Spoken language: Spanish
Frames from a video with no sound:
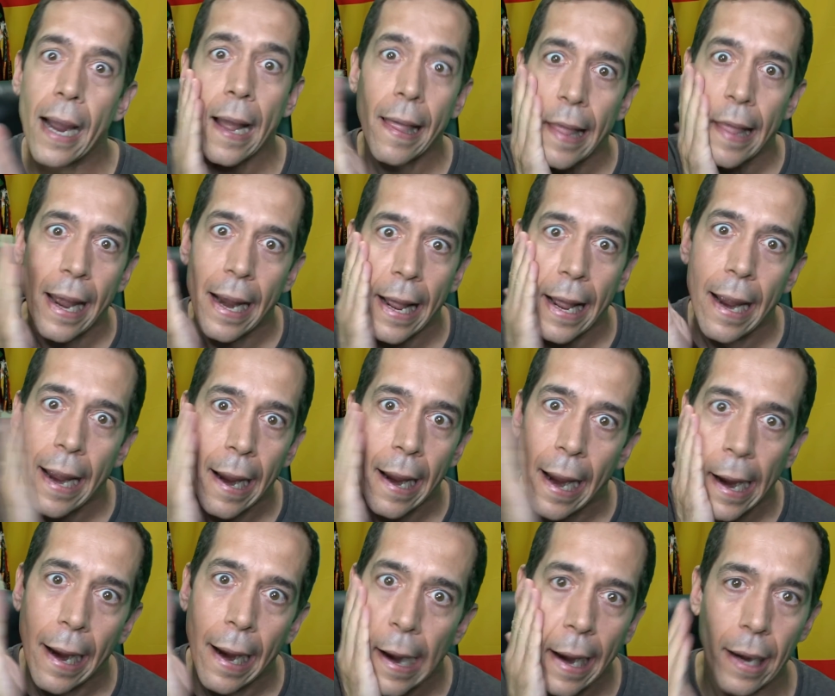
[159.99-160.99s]
Joder, eh.
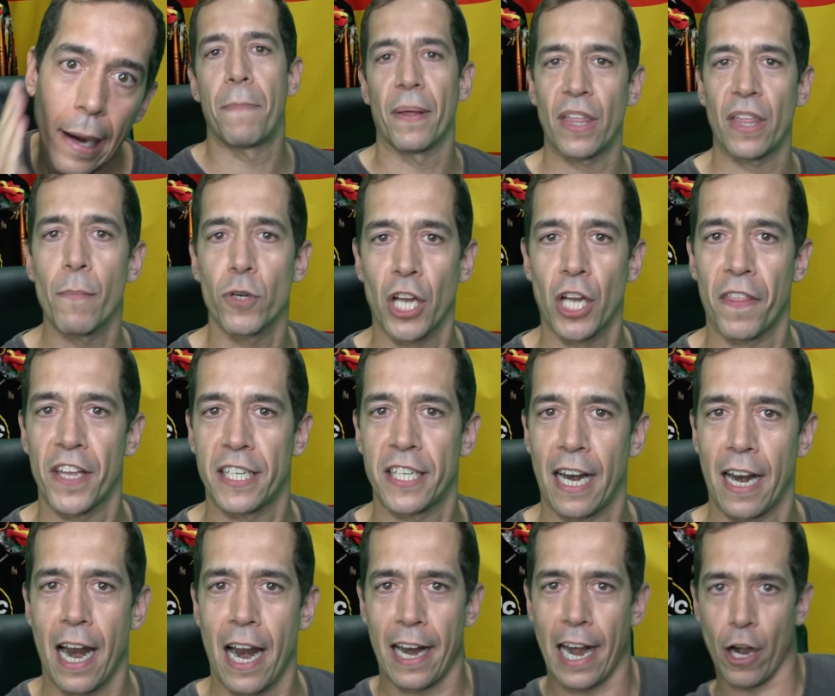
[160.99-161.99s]
Empecemos a
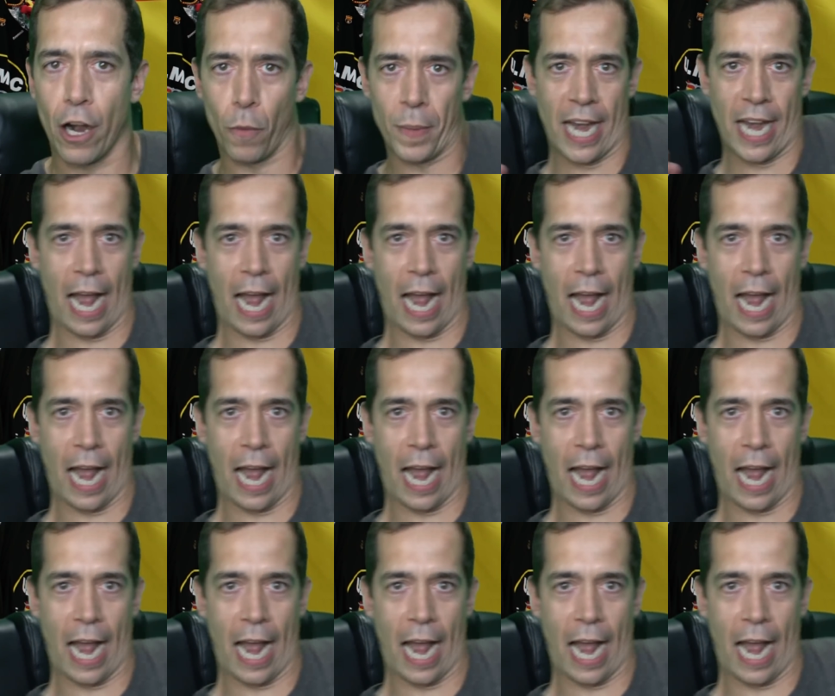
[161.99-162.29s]
desgranar la